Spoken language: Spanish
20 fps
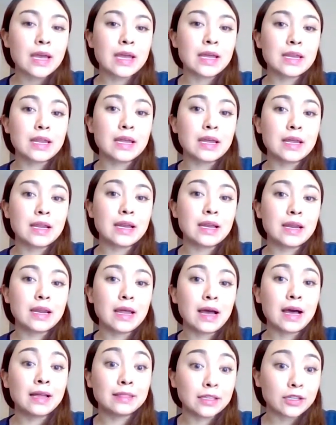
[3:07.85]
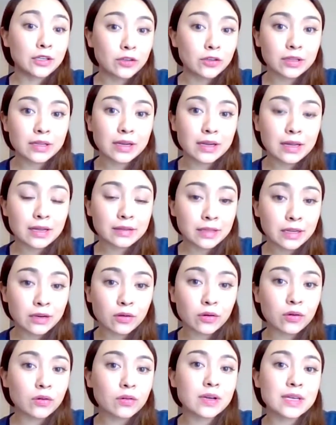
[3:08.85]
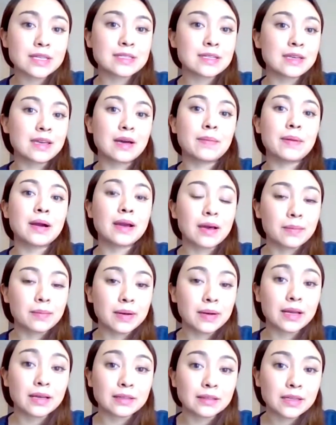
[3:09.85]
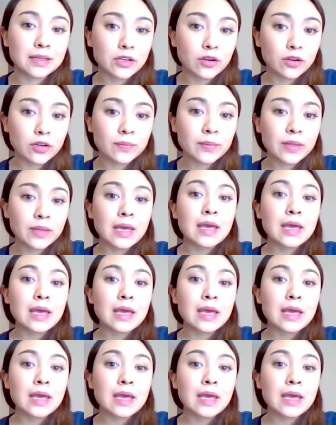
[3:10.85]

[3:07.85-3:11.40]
en el anterior del ojo que se llama cámara anterior.